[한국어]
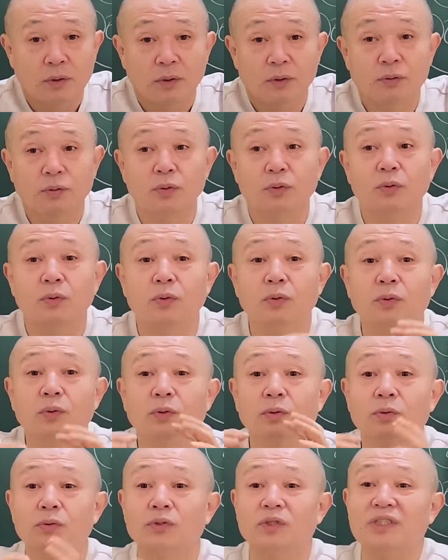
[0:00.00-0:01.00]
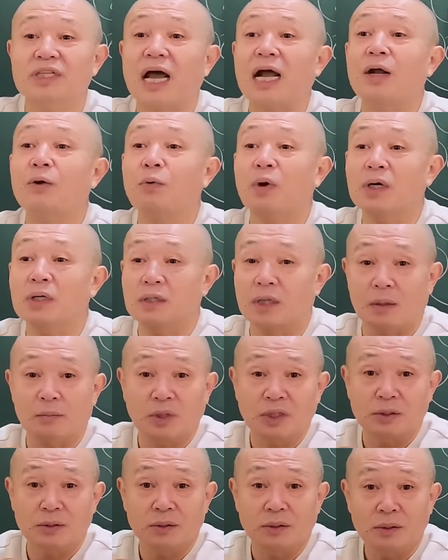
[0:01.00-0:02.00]
그 손오공은 상관을
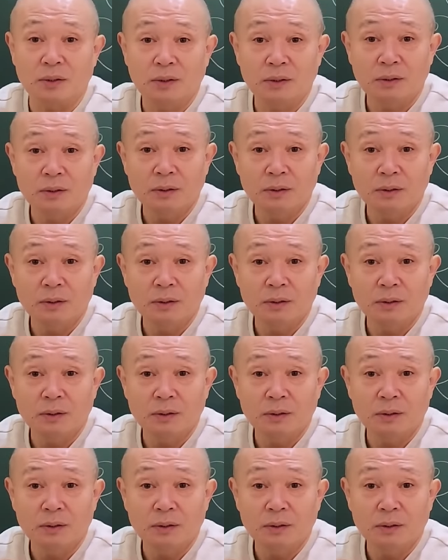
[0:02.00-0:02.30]
닮았어.